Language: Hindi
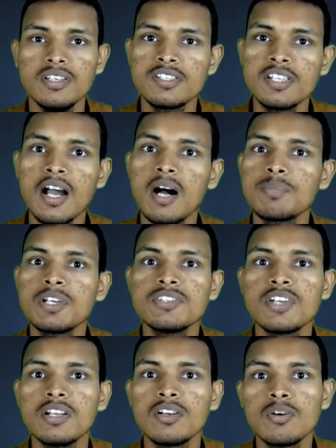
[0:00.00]
इससे आपके
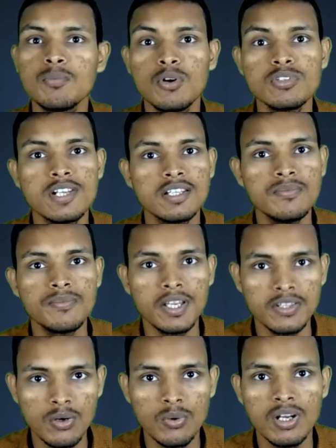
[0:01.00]
चैनल को बहुत ज़्यादा
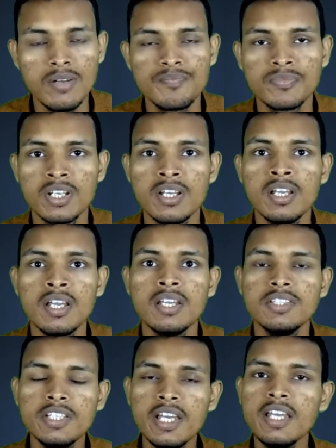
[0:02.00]
फायदा होगा
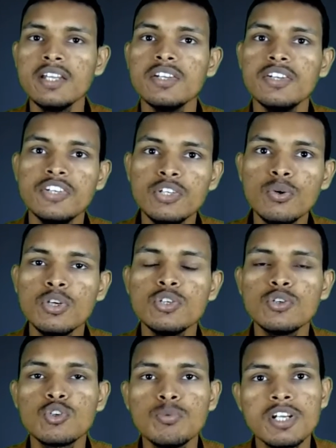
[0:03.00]
ये न्यू
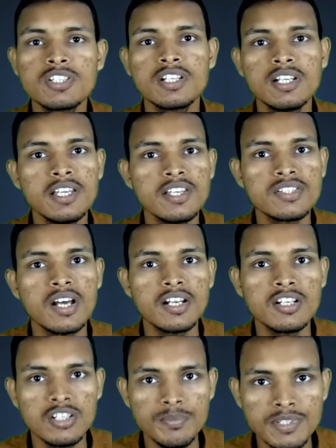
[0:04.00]
यूट्यूबर्स के लिए ये
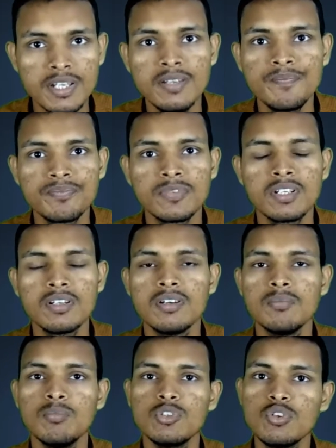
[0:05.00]
सारे टिप्स हैं
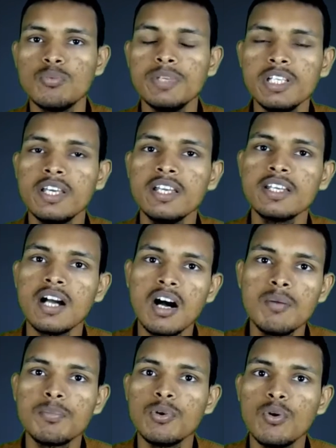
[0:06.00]
मुझे उम्मीद है कि
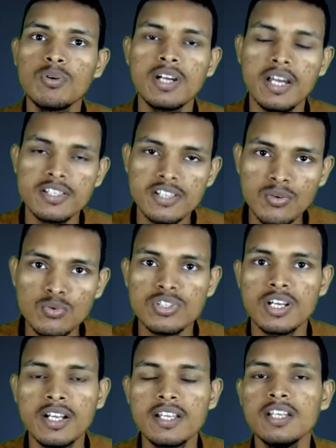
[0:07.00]
आप लोग ऐसा
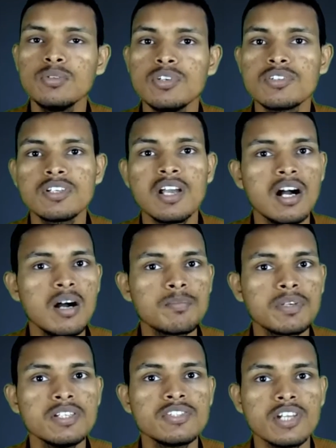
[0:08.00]
कुछ करेंगे तो इससे
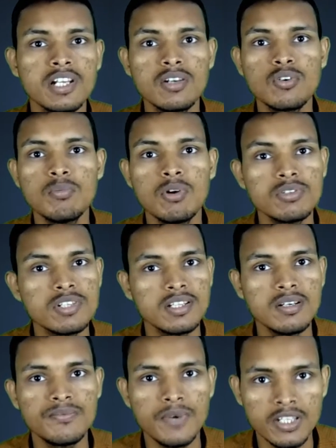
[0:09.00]
आपके चैनल को बहुत
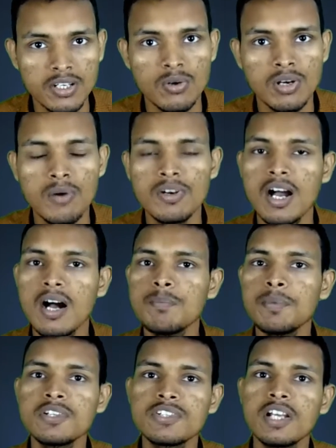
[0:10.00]
ज़्यादा फायदा होगा और
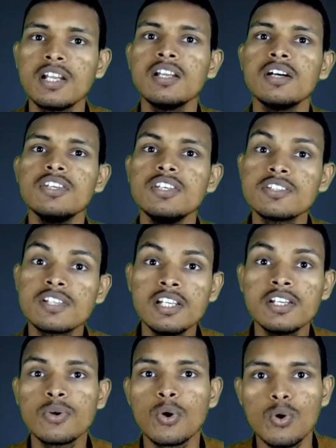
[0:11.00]
आपका चैनल
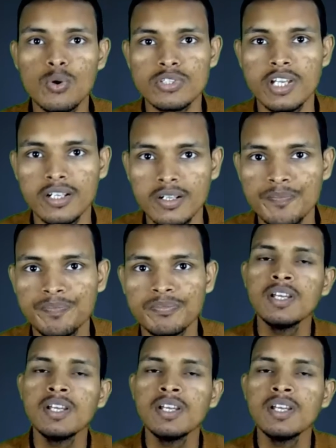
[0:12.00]
इजिली ग्रो हो जाएगा